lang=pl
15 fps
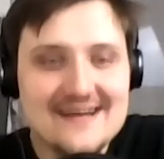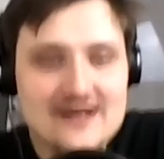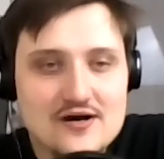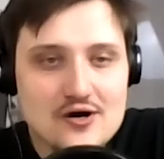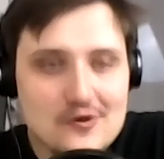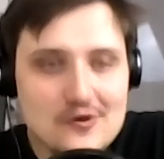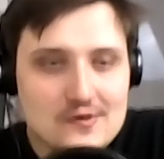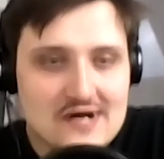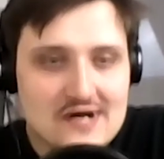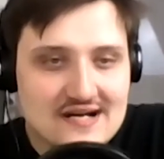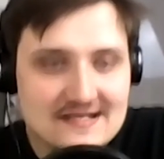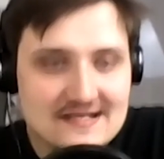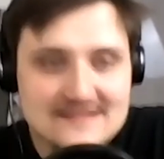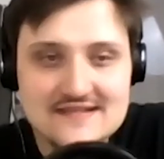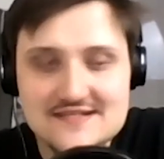E, Howard
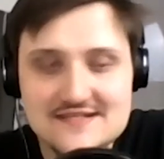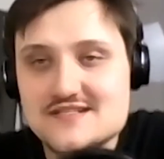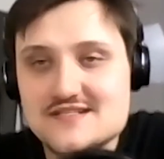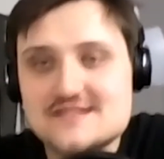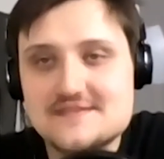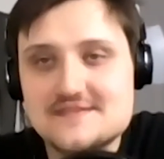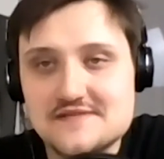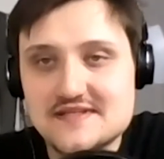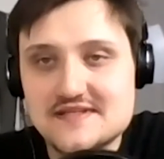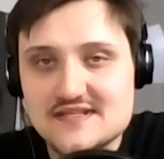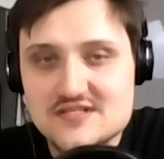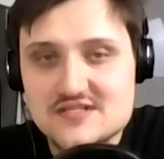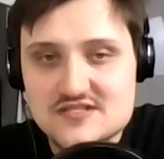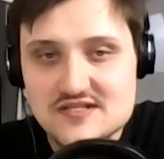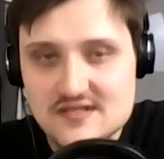Ratner się nazywa tak
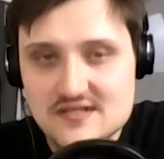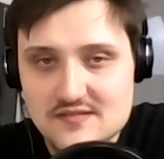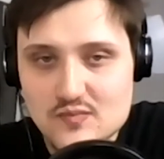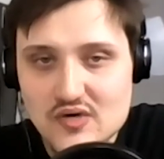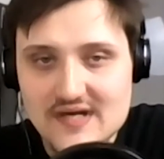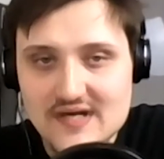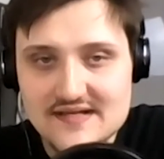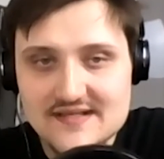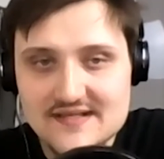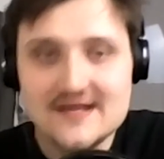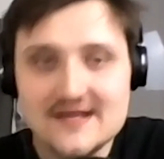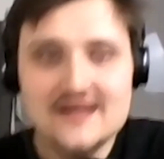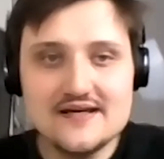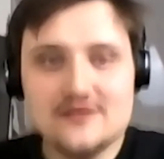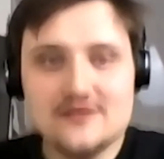nasz e, bohater
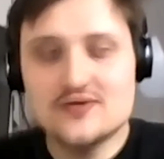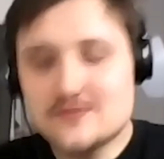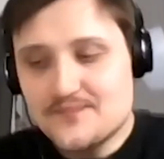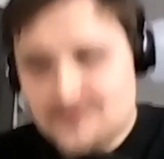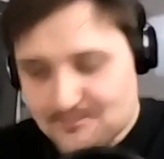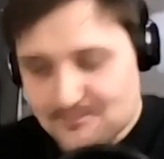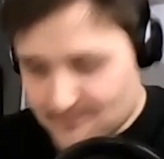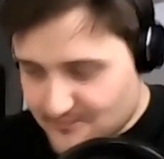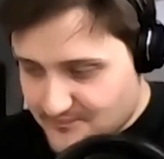i on